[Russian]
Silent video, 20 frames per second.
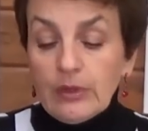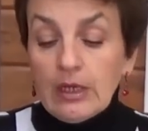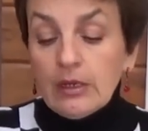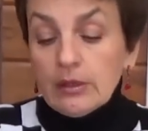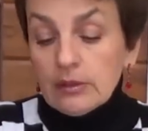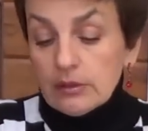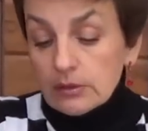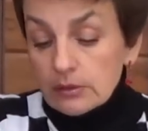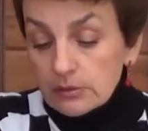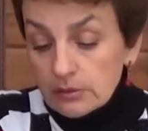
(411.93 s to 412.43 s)

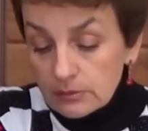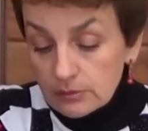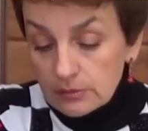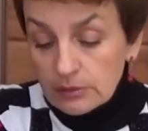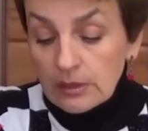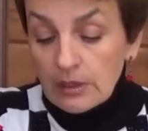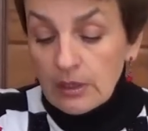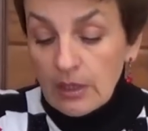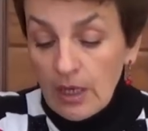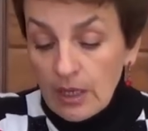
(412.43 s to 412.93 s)
Э,
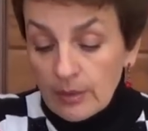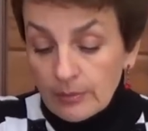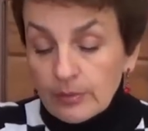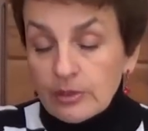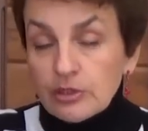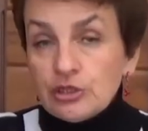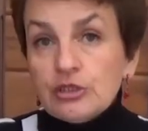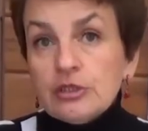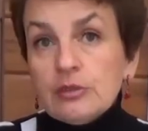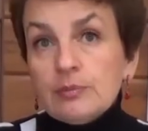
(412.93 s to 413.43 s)
да,
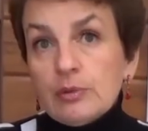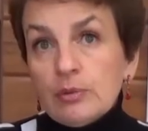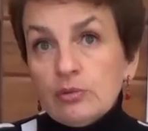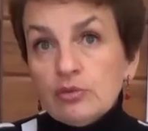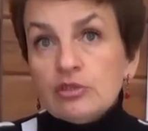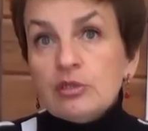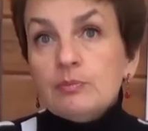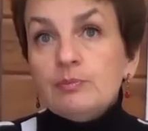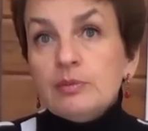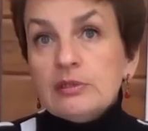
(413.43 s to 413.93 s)
обычный
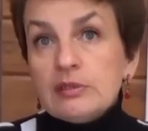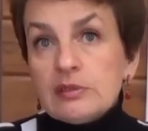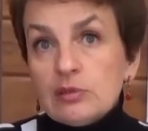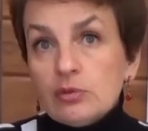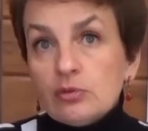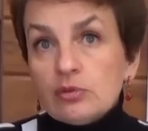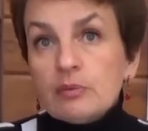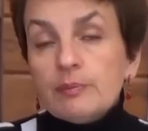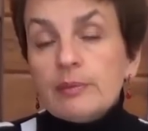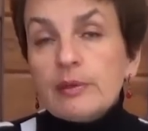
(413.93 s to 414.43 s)
просто песок.